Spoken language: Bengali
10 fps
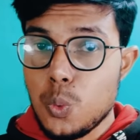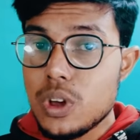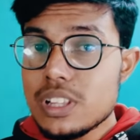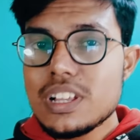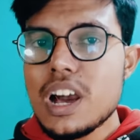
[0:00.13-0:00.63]

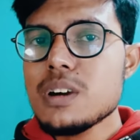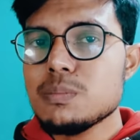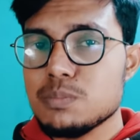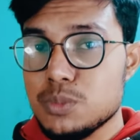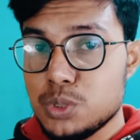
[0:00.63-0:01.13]
ওয়েলকাম
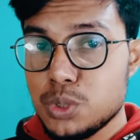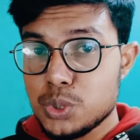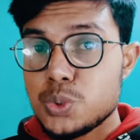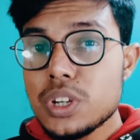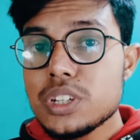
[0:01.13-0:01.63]
টু
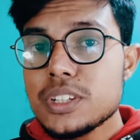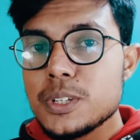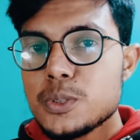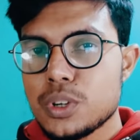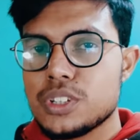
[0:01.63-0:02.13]
টোয়েন্টি
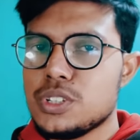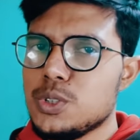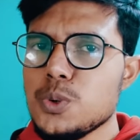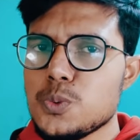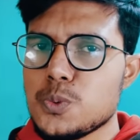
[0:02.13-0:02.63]
টোয়েন্টি
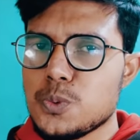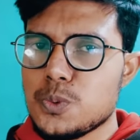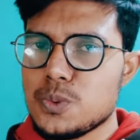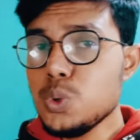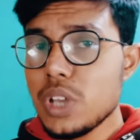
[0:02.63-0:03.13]
টু
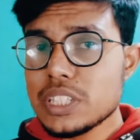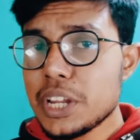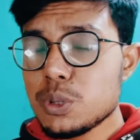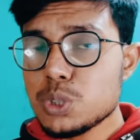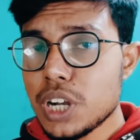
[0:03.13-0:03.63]
দুই হাজার
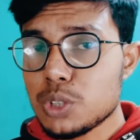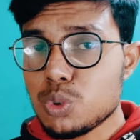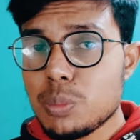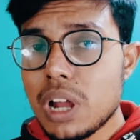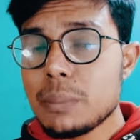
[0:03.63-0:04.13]
একুশ সালে
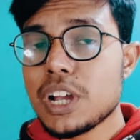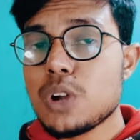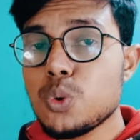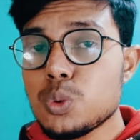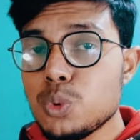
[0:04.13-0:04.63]
তোমরা আমাকে
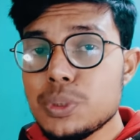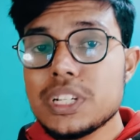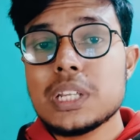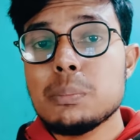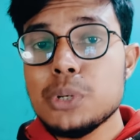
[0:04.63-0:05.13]
কোন মুভিটা
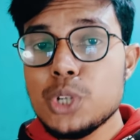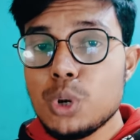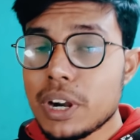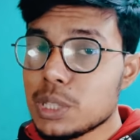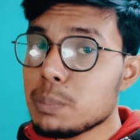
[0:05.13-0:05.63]
নিয়ে ভিডিও
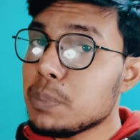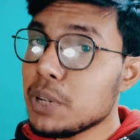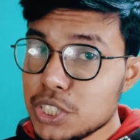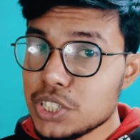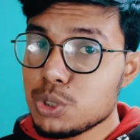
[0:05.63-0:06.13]
বানাতে
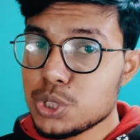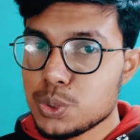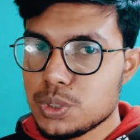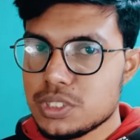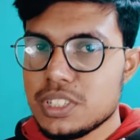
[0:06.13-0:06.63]
বেশি রিকোয়েস্ট
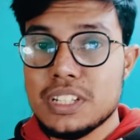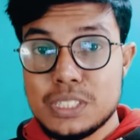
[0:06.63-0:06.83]
করেছিলে